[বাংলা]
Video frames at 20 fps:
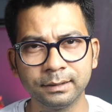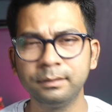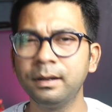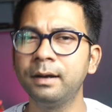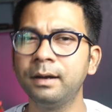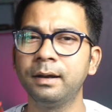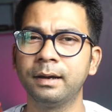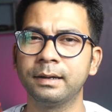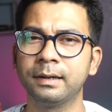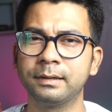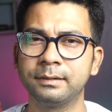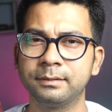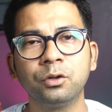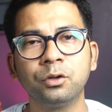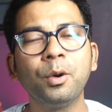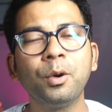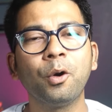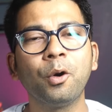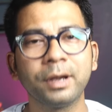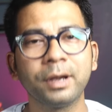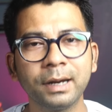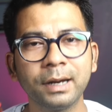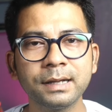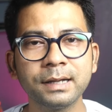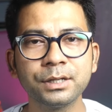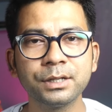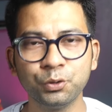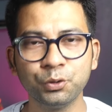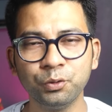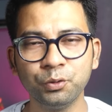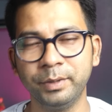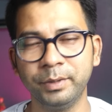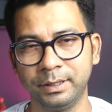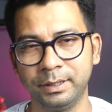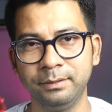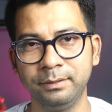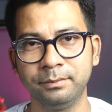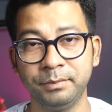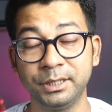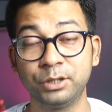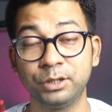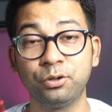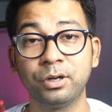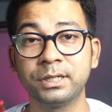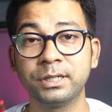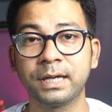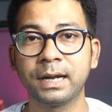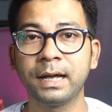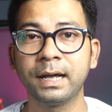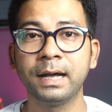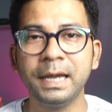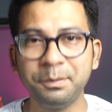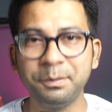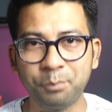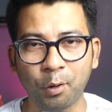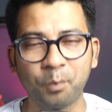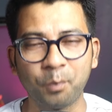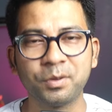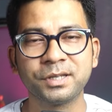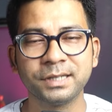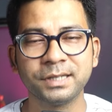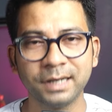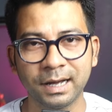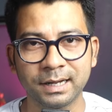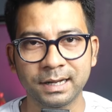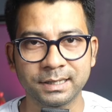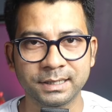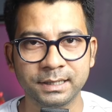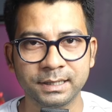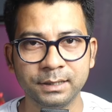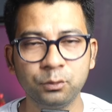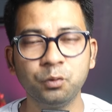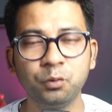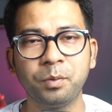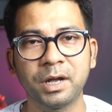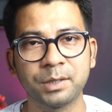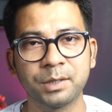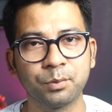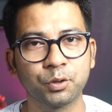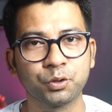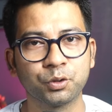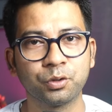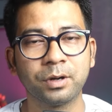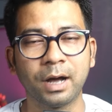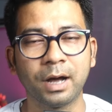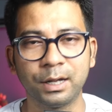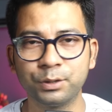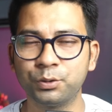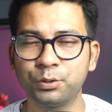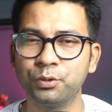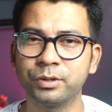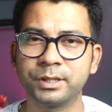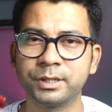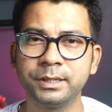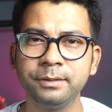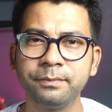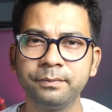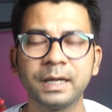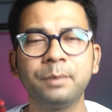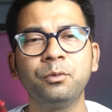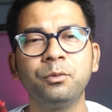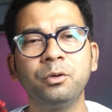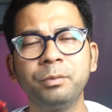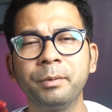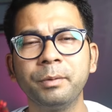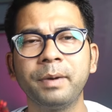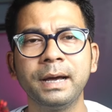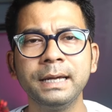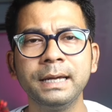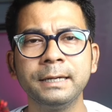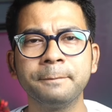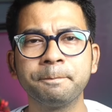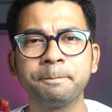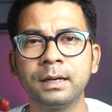না নাই তোমরা অনেকের কাছে শুনবে বিশেষ করে যারা এই প্রফেশনে আছে দু পাঁচ বছর কাজ করছে তারা বলবে ভাই